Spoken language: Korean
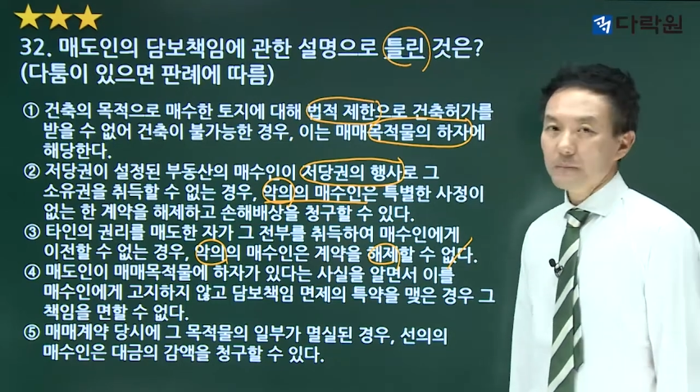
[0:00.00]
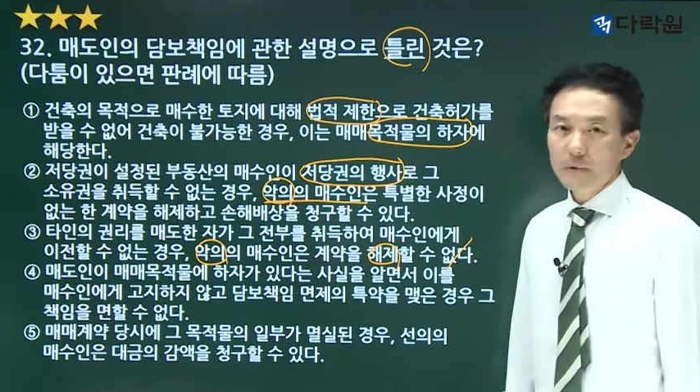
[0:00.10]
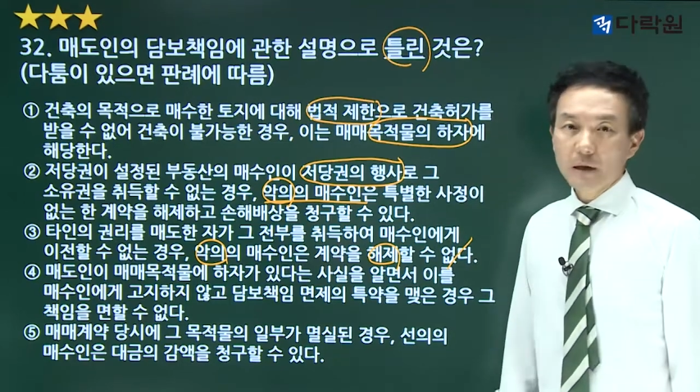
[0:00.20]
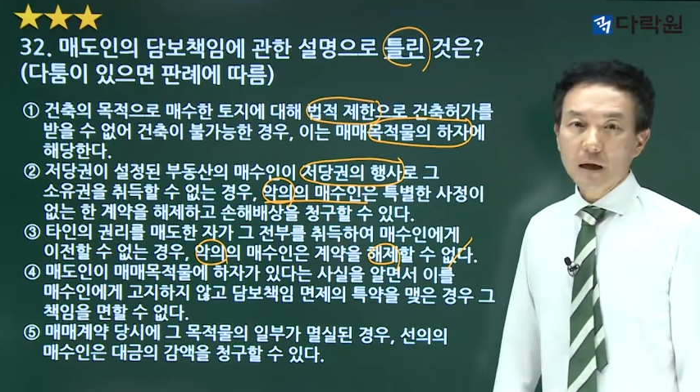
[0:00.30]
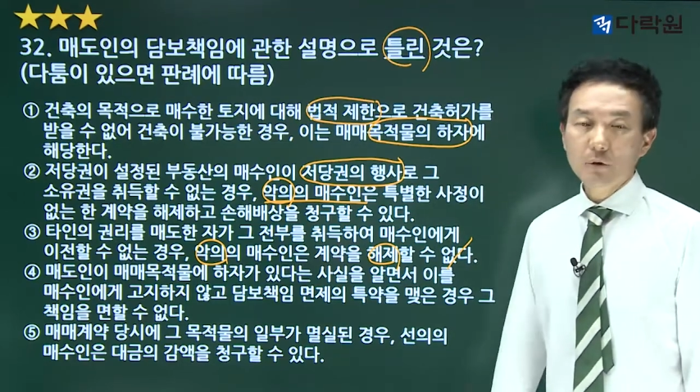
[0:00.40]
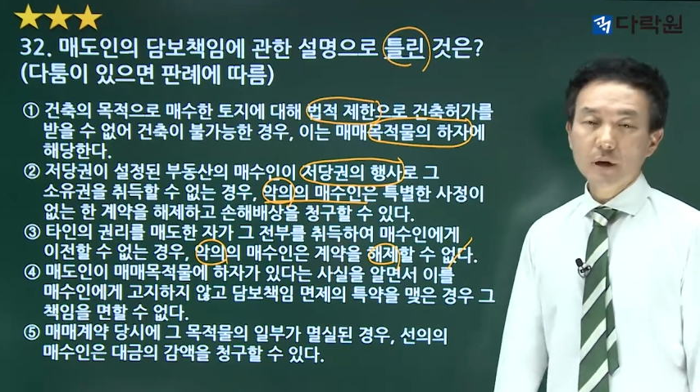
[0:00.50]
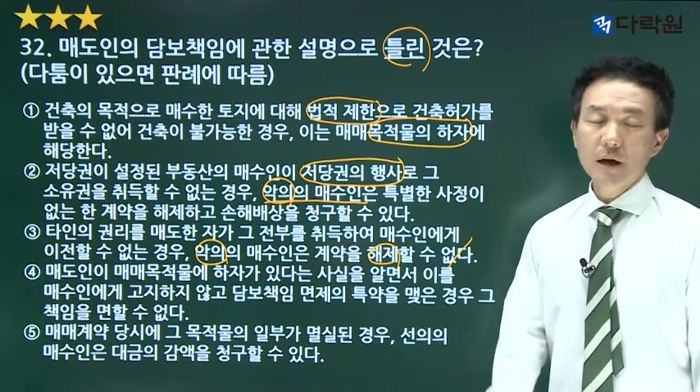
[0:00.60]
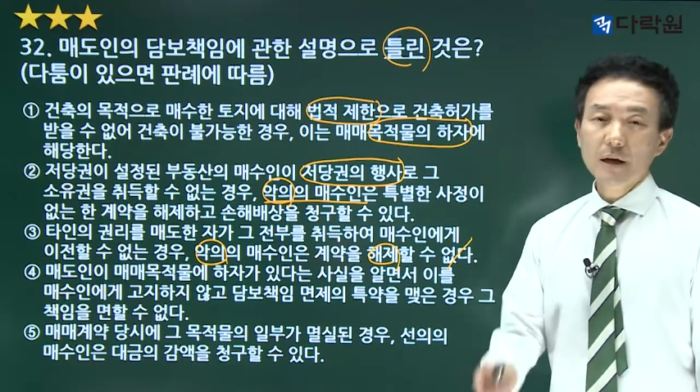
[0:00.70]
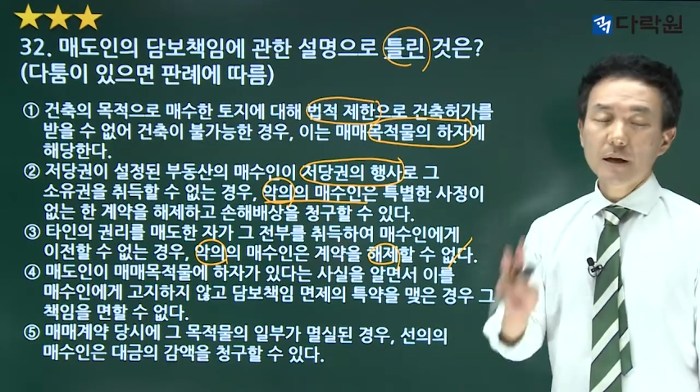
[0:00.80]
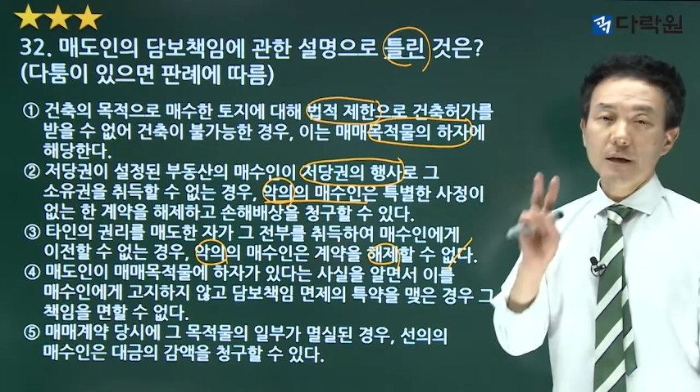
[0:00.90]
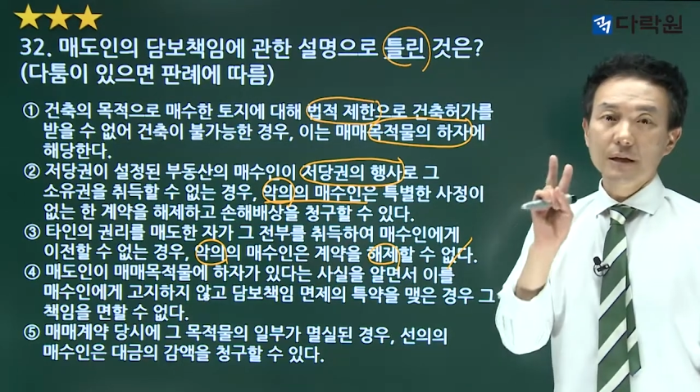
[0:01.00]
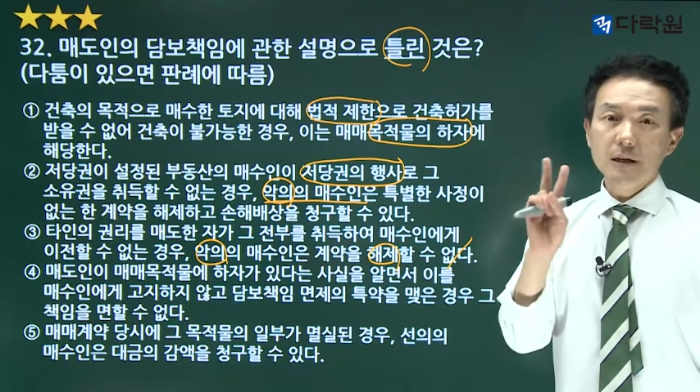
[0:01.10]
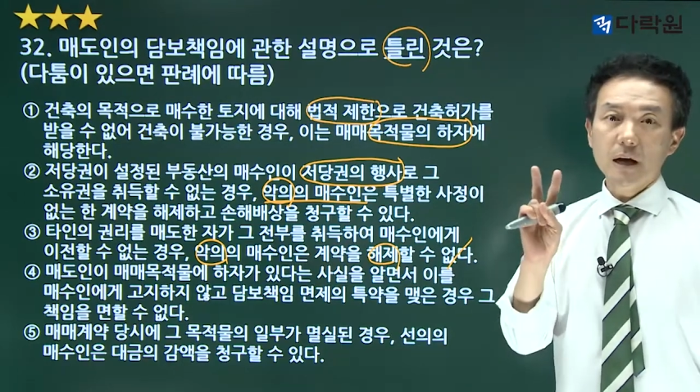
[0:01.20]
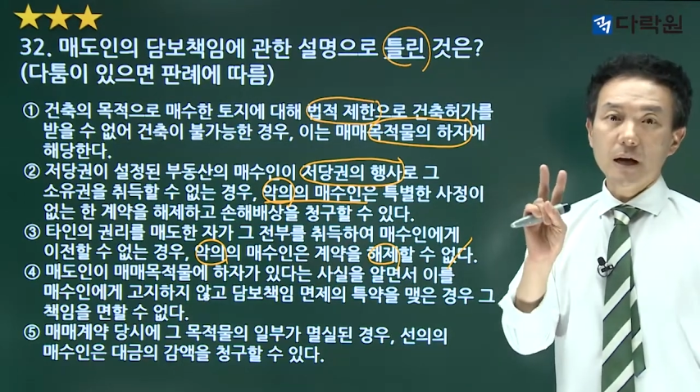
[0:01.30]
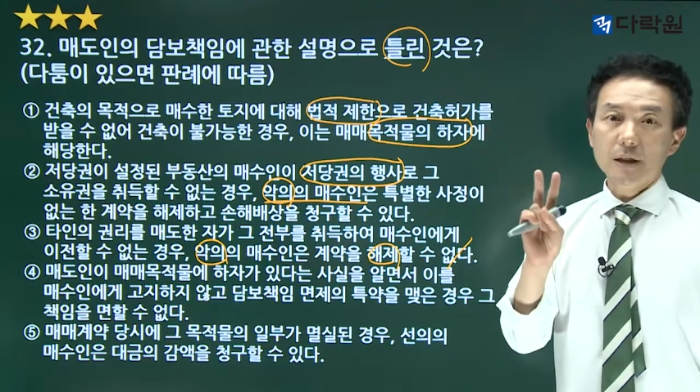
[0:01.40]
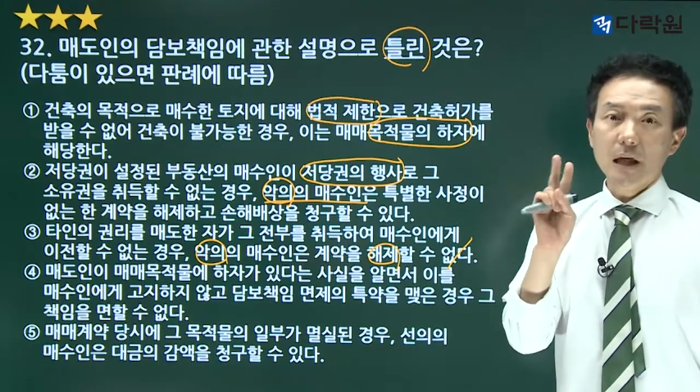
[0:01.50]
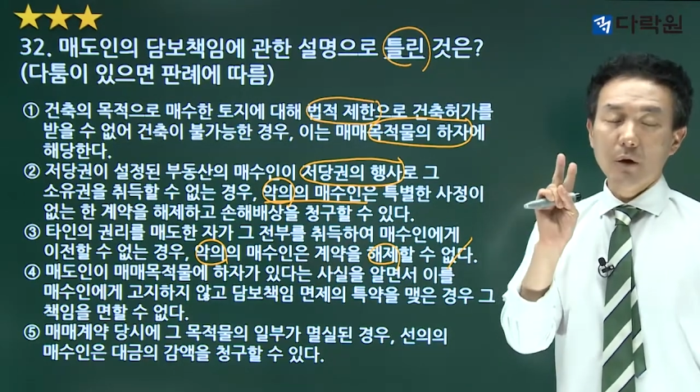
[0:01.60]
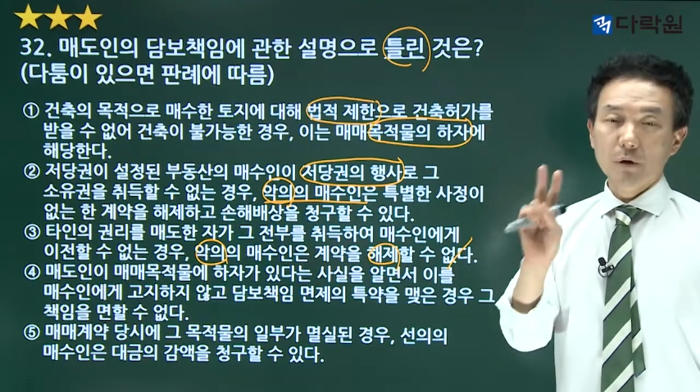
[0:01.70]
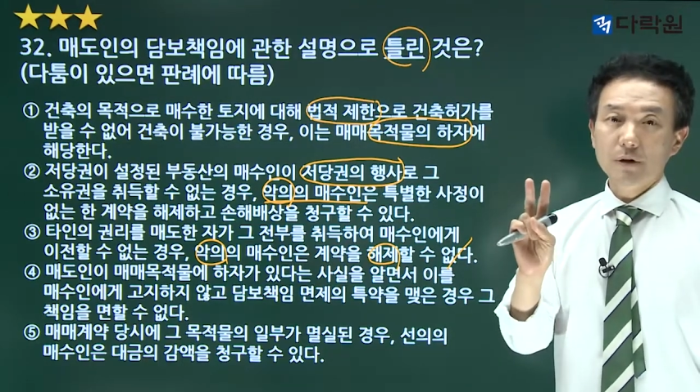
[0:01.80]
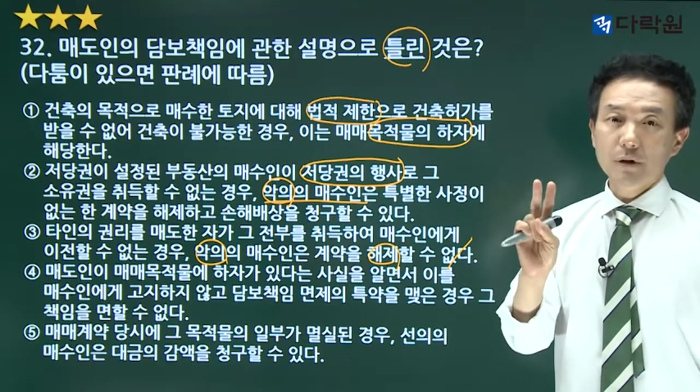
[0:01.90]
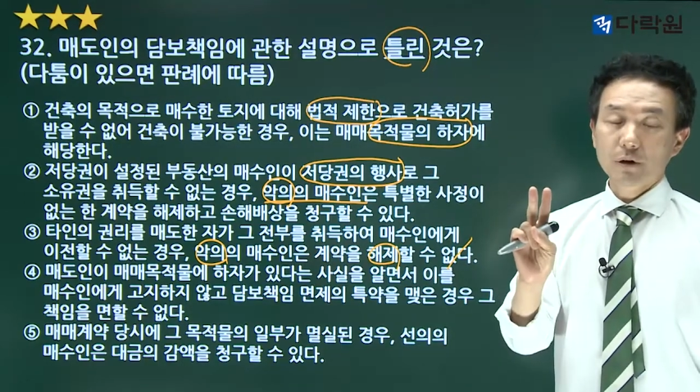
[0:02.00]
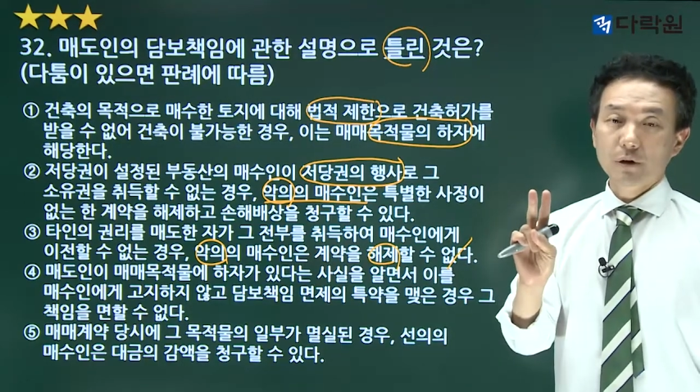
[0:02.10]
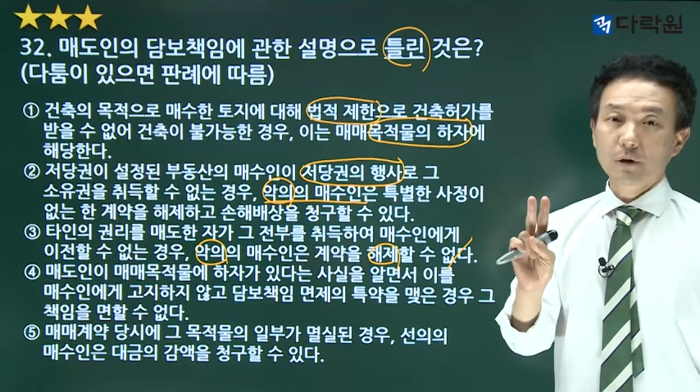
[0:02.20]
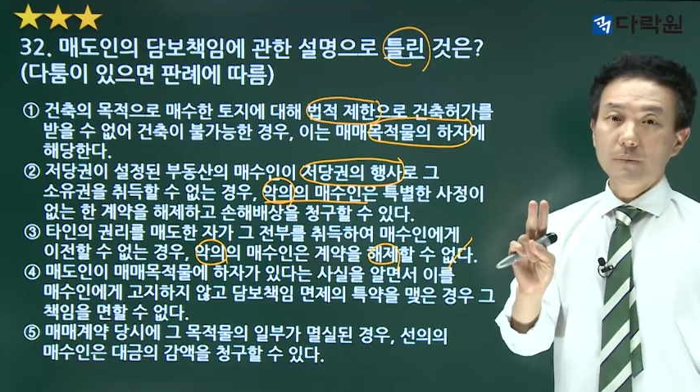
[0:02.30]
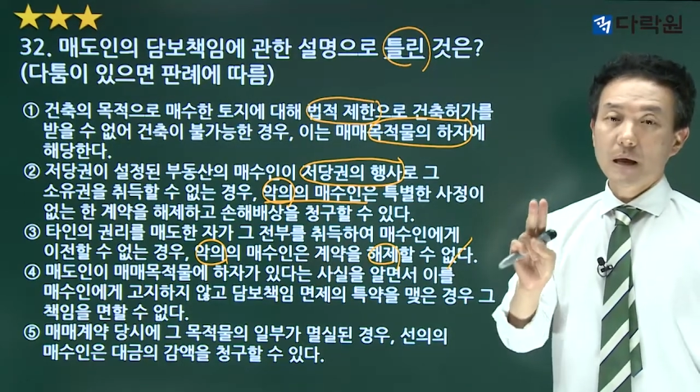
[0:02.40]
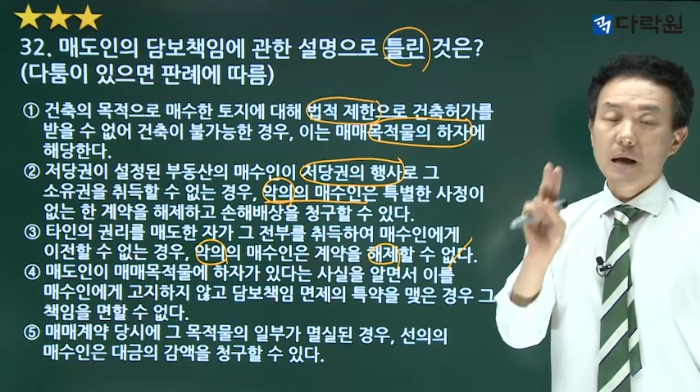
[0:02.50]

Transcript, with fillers: 그러니까 우리가 이 강의에서 외웠어요.